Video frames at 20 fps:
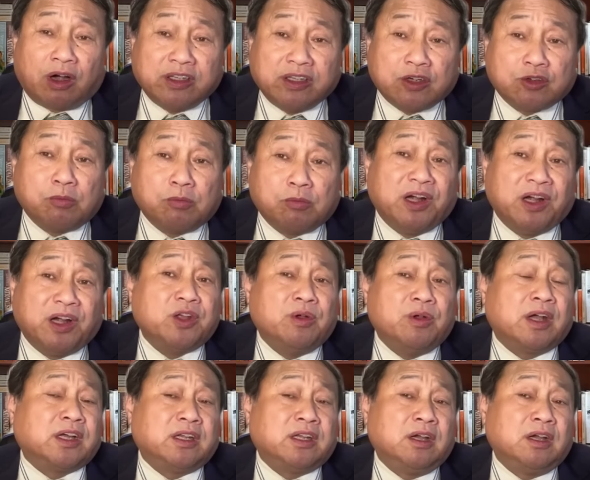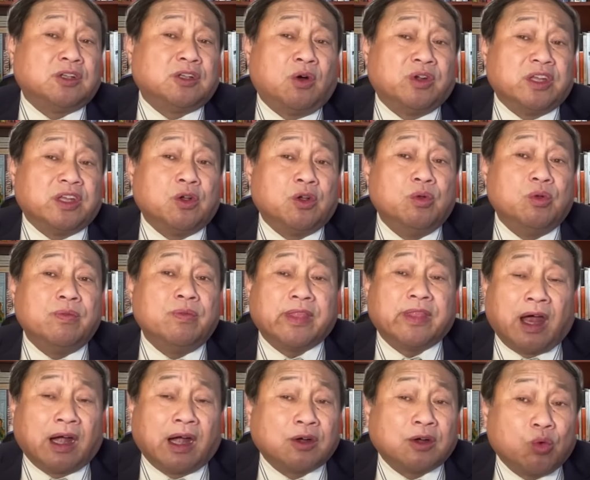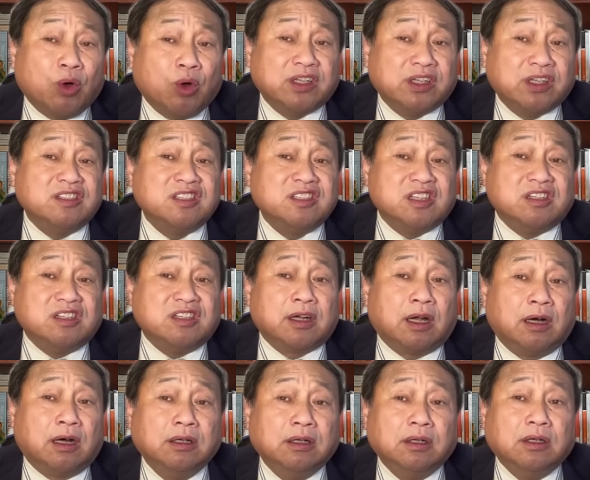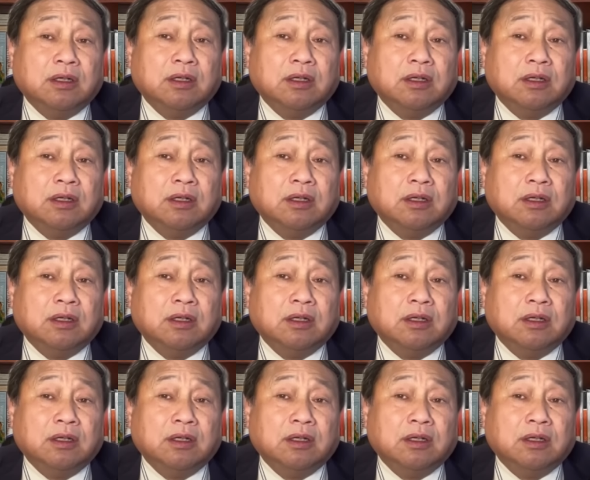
而且那时候彭丽媛跟他要闹离婚，俩人关系很紧张。